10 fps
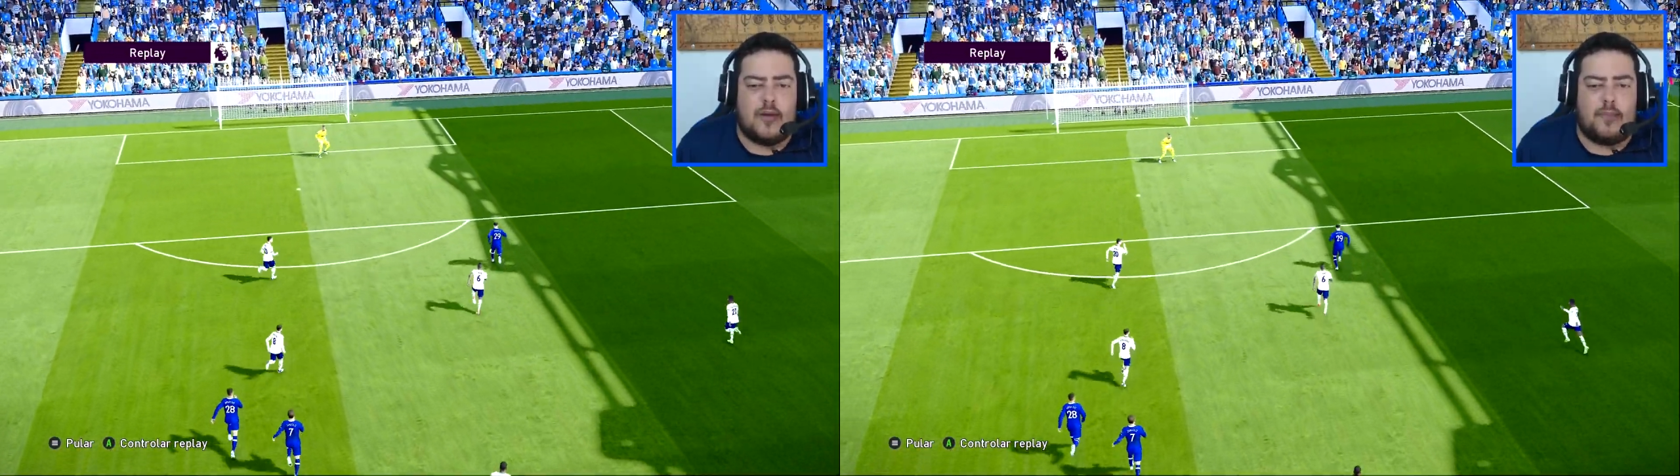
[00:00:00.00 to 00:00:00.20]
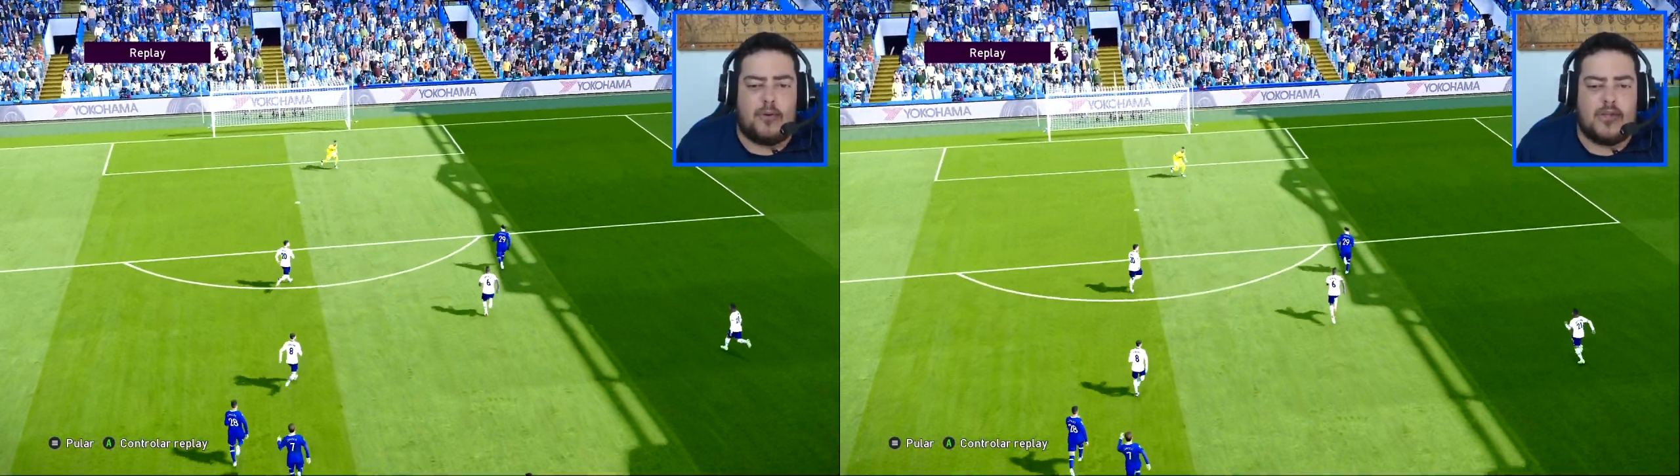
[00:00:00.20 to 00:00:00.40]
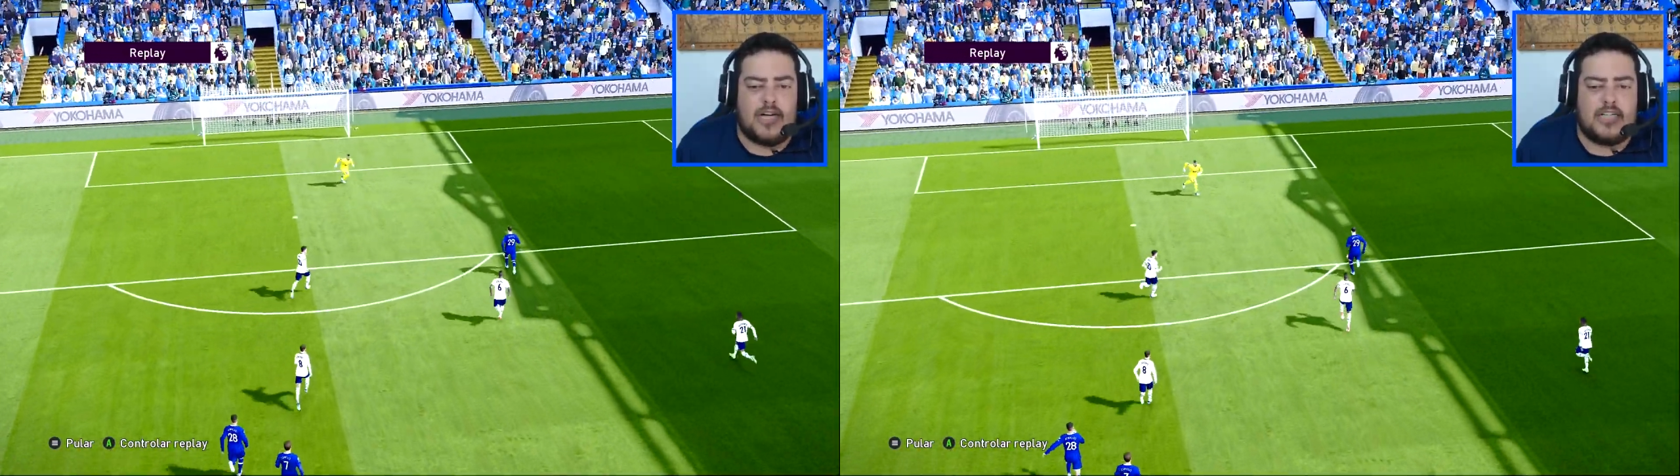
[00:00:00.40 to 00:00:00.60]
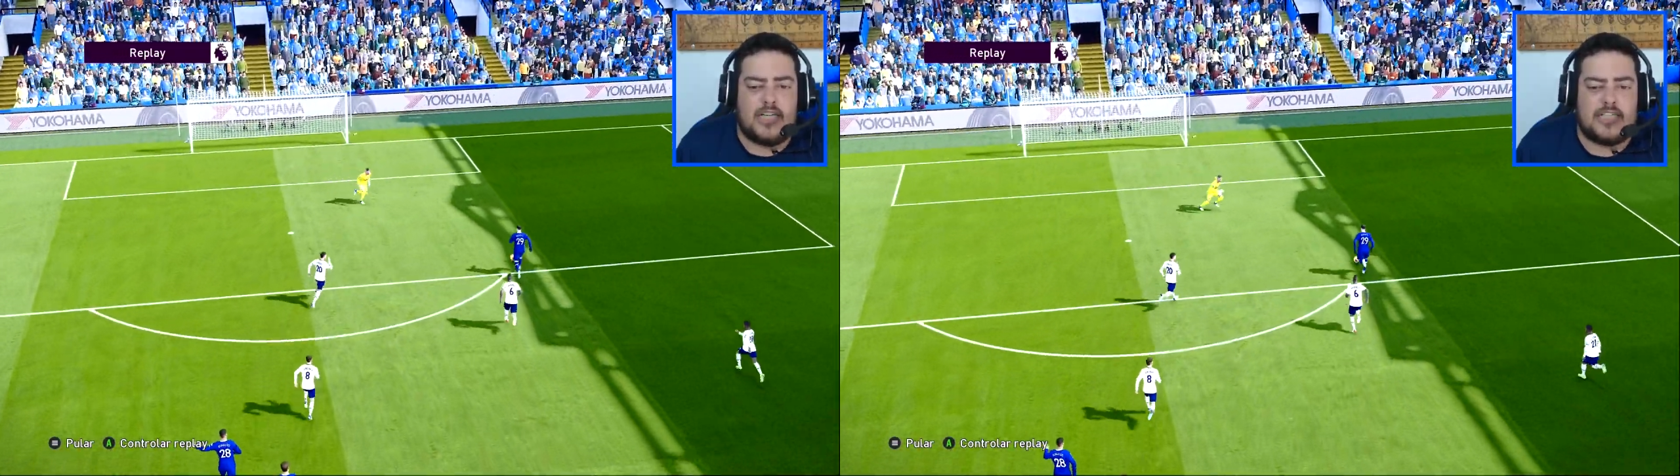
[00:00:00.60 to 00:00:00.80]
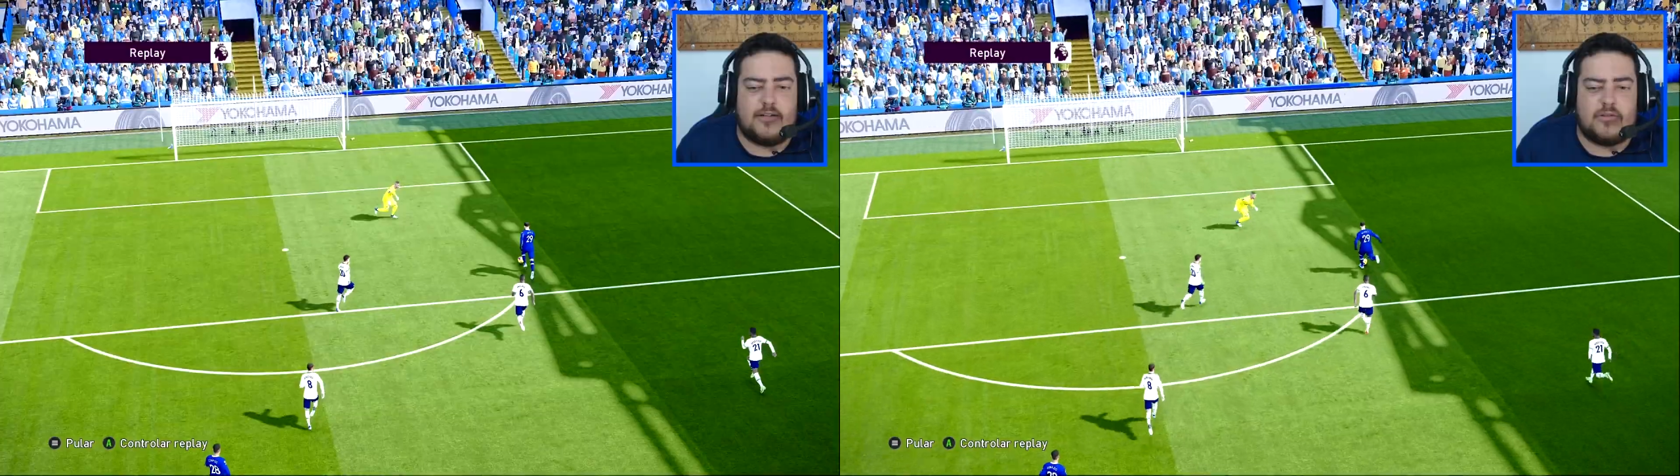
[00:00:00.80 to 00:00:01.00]
aí, ó, poder de
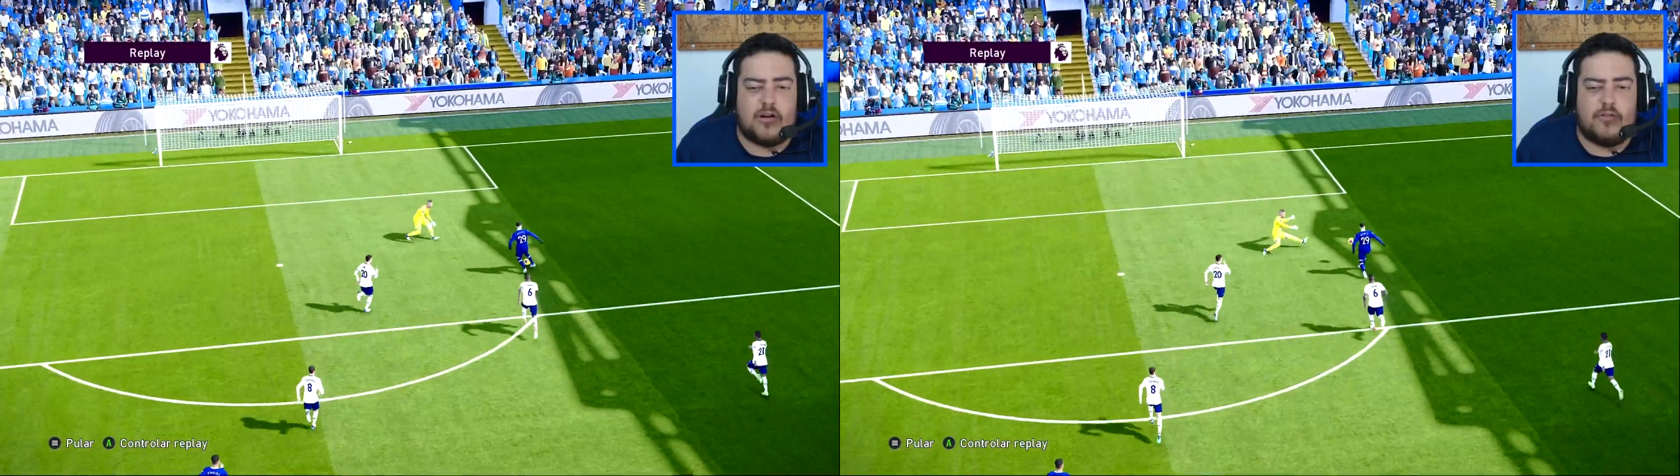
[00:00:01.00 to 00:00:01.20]
decisão.